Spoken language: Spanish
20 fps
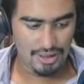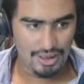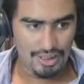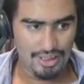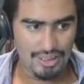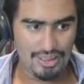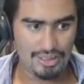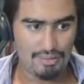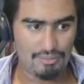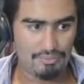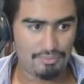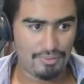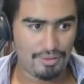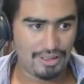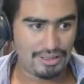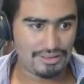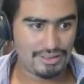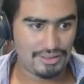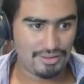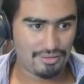Alguien me
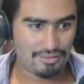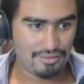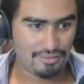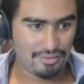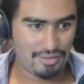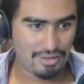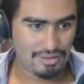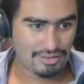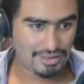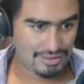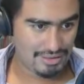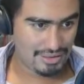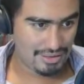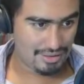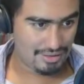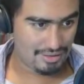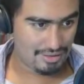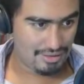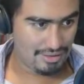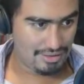puede decir, bueno, está
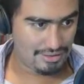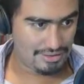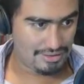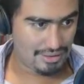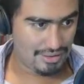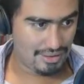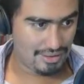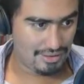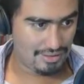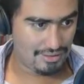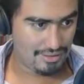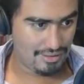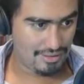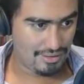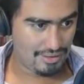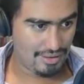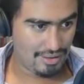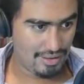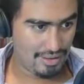esta, esta gente.